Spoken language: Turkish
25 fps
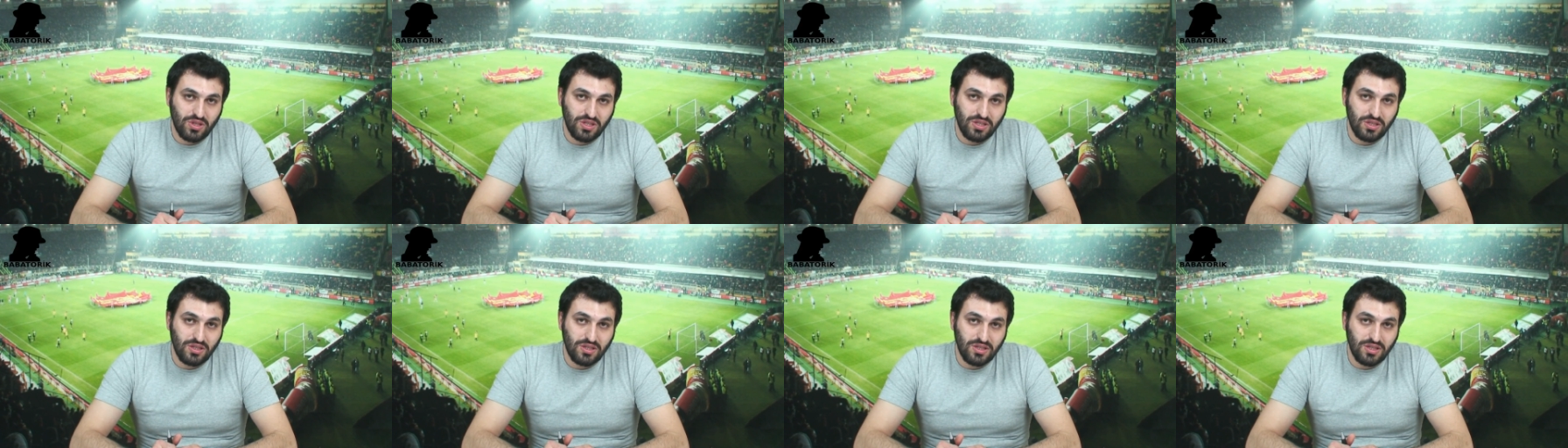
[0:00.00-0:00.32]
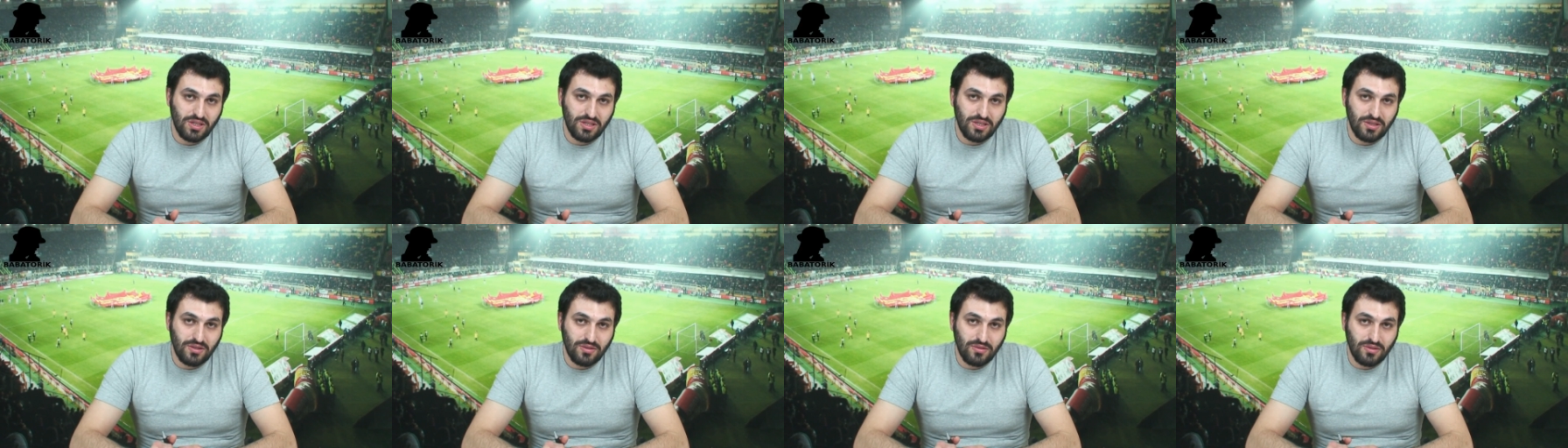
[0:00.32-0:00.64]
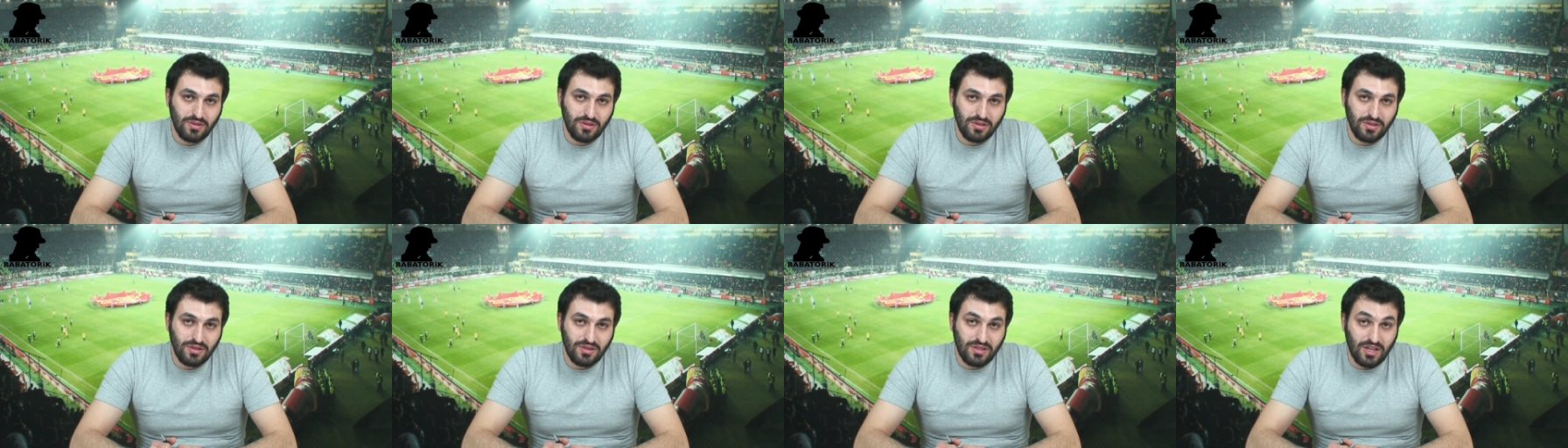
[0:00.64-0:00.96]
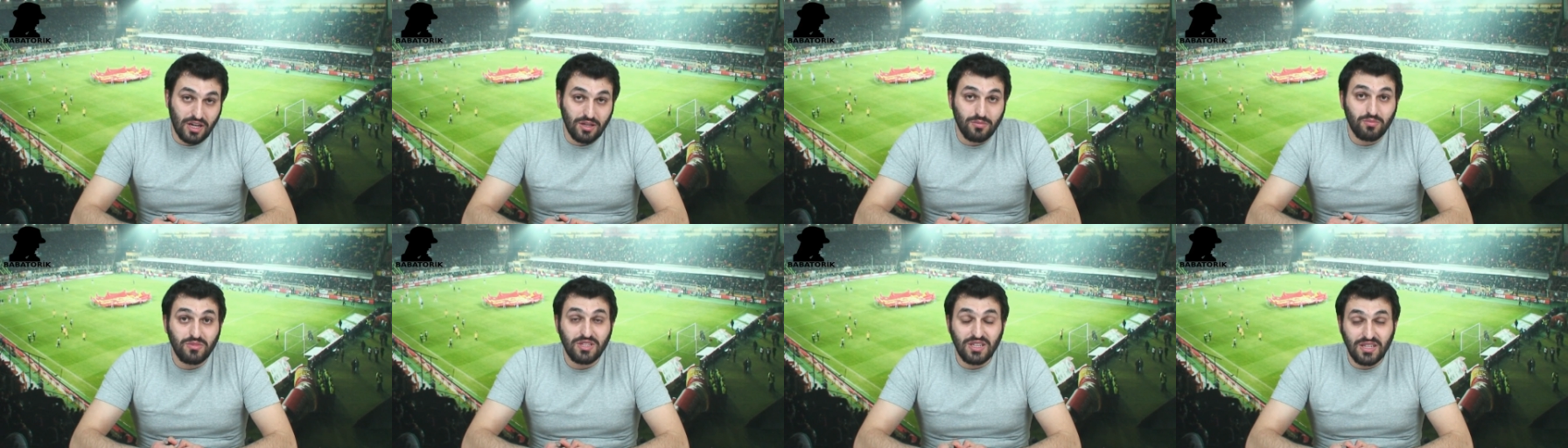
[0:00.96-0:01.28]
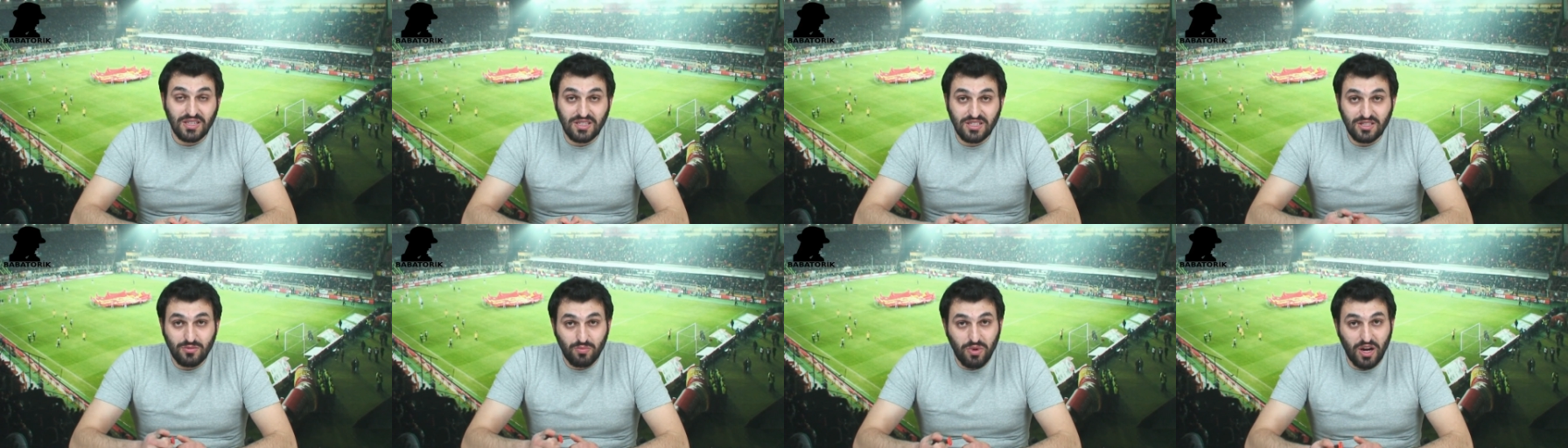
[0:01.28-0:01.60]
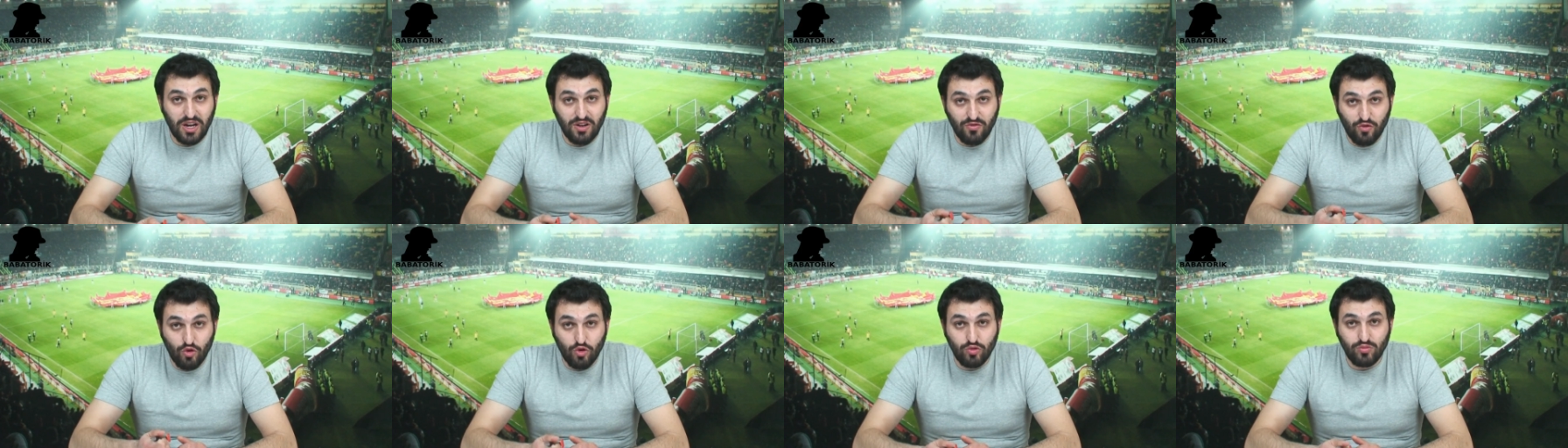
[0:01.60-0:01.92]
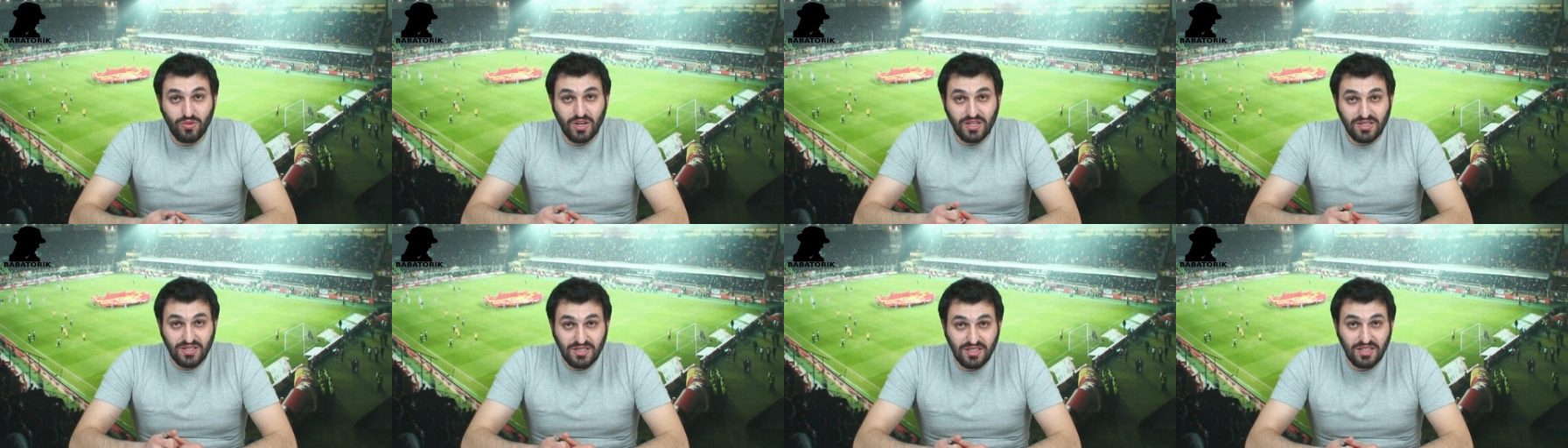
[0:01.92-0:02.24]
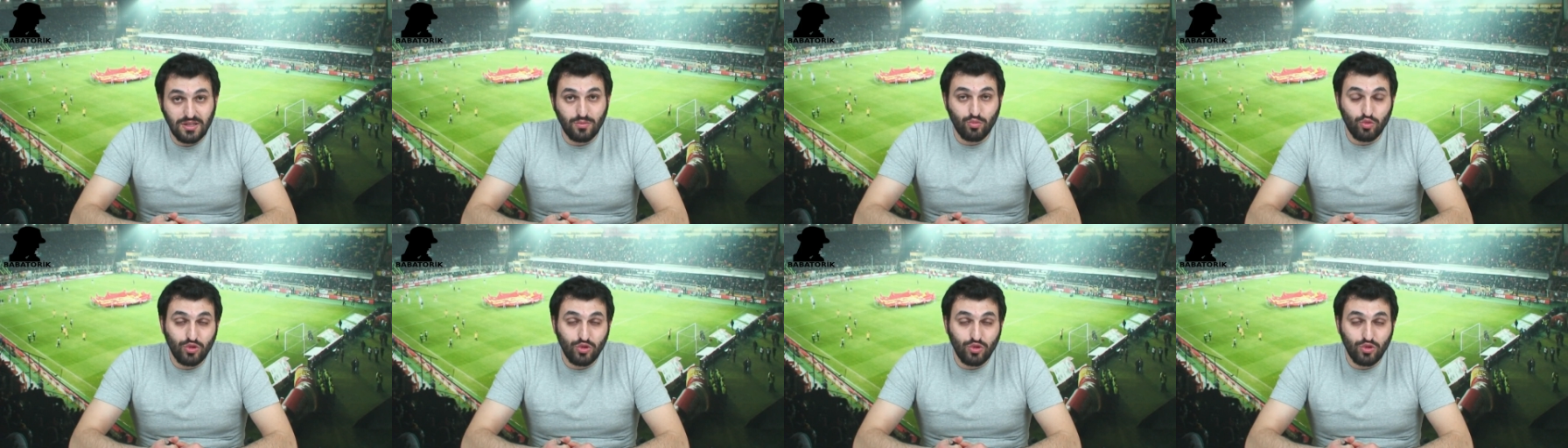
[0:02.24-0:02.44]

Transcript: e, tatmin edici performans değil.